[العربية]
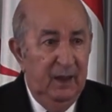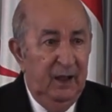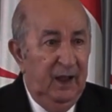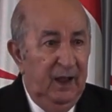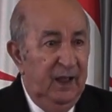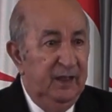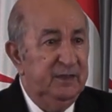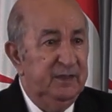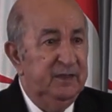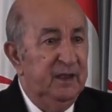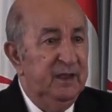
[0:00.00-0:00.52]

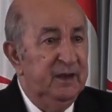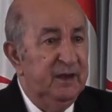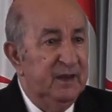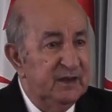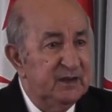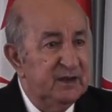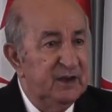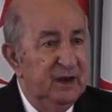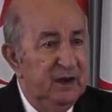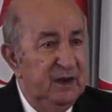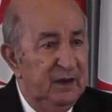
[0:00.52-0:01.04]
حتى
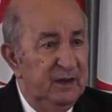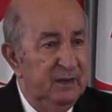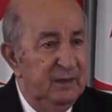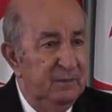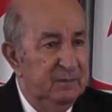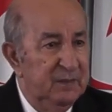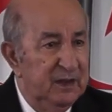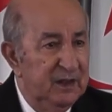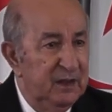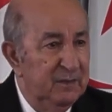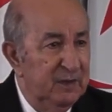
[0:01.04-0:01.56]
نصل
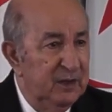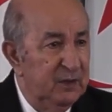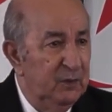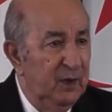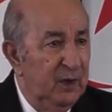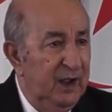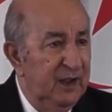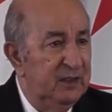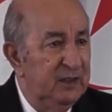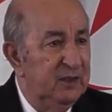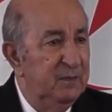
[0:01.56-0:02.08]
مثل ما
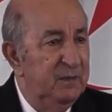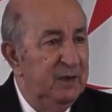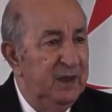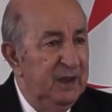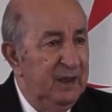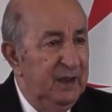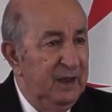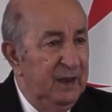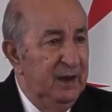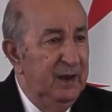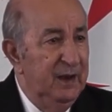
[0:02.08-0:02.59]
توعدت به
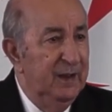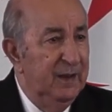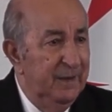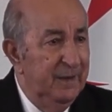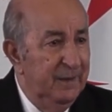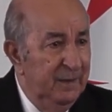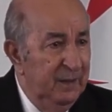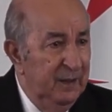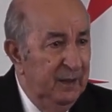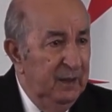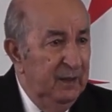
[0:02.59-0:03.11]

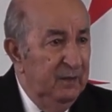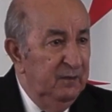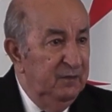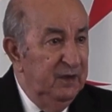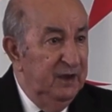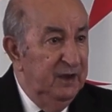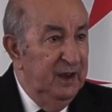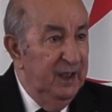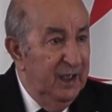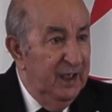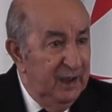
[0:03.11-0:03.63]
إلى في
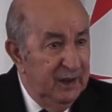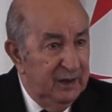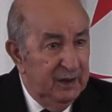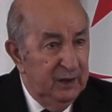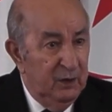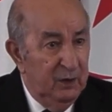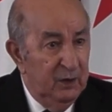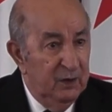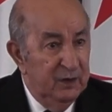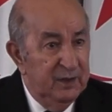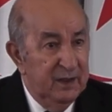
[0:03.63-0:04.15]
نهاية
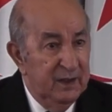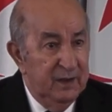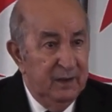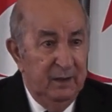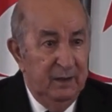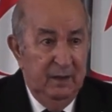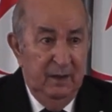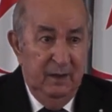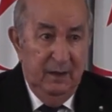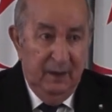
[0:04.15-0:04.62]
العهدة